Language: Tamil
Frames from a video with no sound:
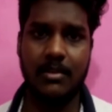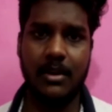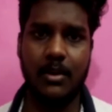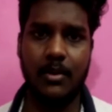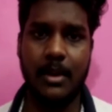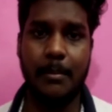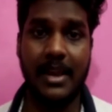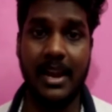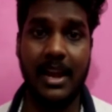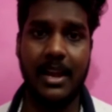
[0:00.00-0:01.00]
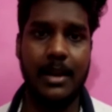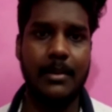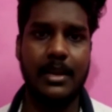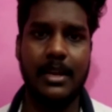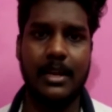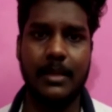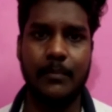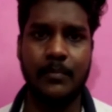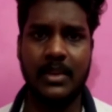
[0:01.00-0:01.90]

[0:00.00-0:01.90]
அவர்களுடைய மிராக்கல் அப்படிங்கிற கதை